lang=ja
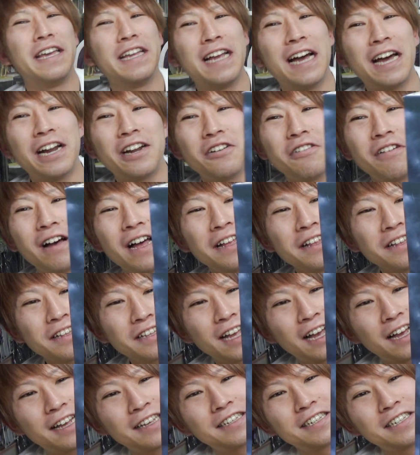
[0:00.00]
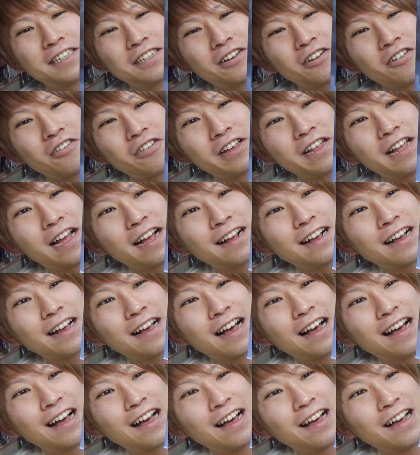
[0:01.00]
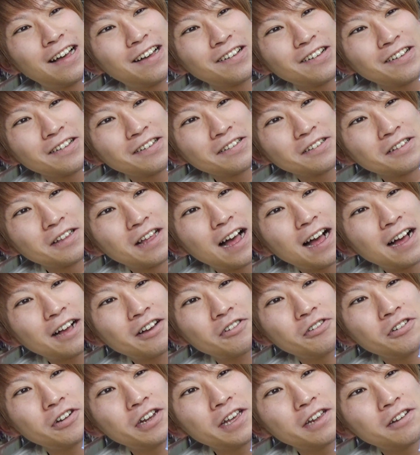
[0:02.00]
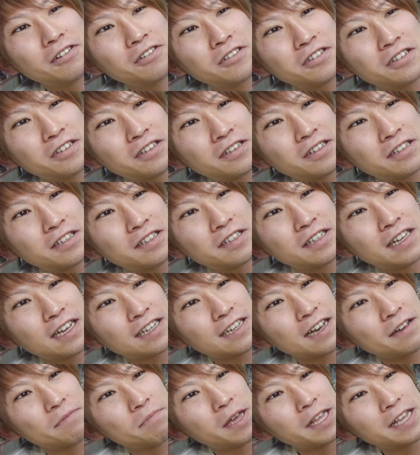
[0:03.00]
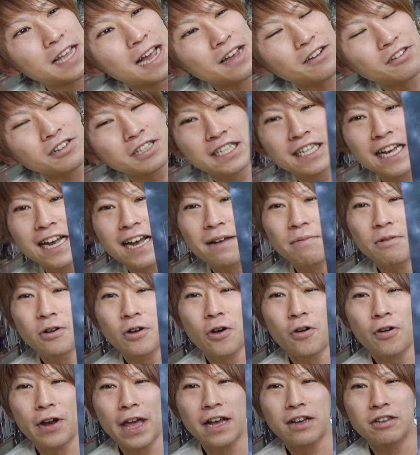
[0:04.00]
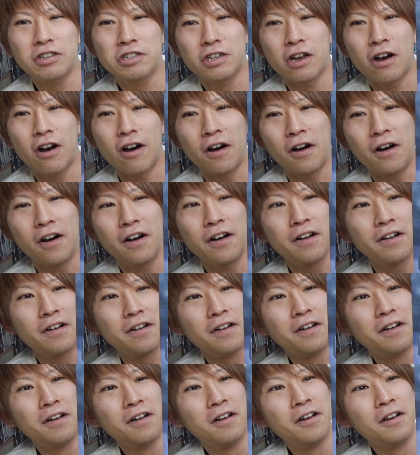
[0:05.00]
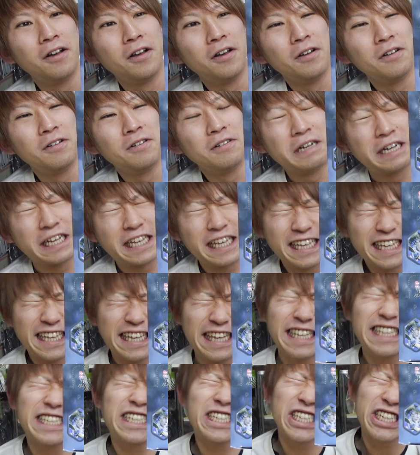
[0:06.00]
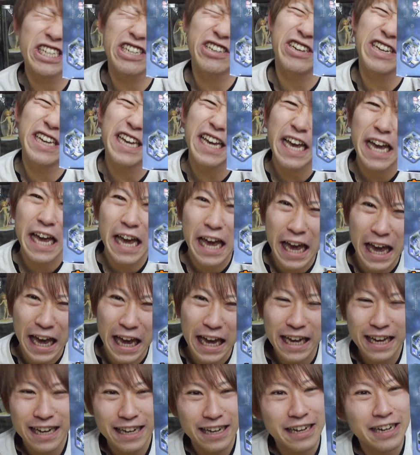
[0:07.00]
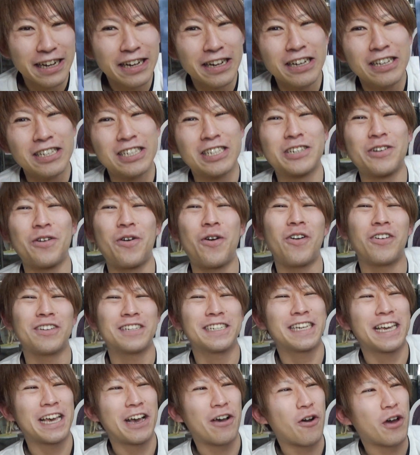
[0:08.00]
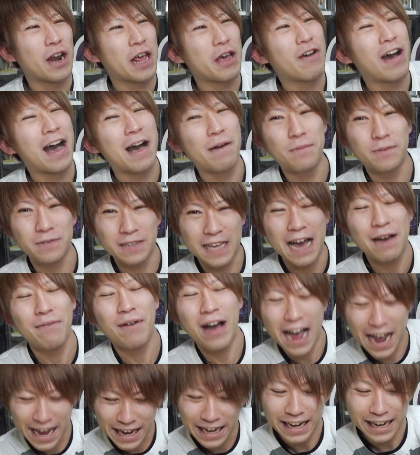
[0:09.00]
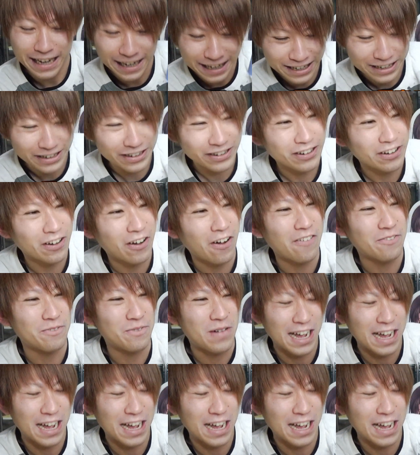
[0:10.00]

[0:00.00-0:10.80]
イナルファンタジーのこれなんか、アクリル、じゃじゃ、メタルチャームコレクションきつい正直これはやばいこ